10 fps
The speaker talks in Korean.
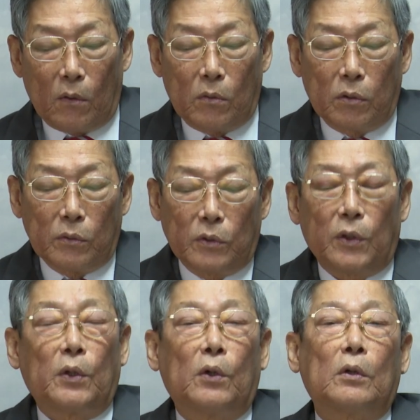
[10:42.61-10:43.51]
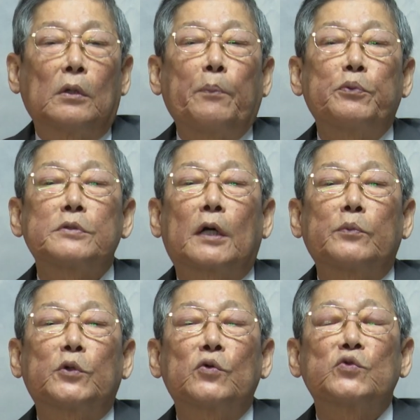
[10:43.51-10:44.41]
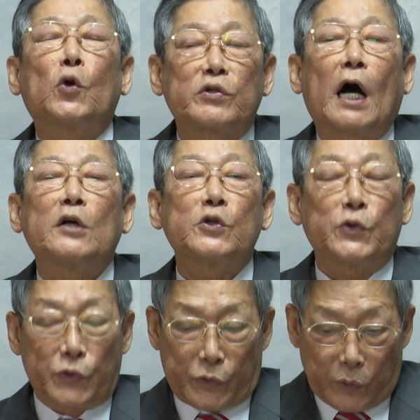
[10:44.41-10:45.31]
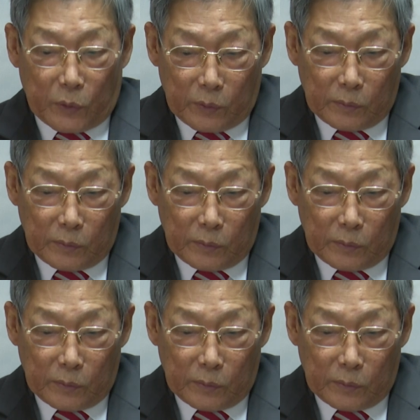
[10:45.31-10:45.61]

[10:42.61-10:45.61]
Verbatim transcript: 그런데 나쁜 사람들은 창녀도 있어.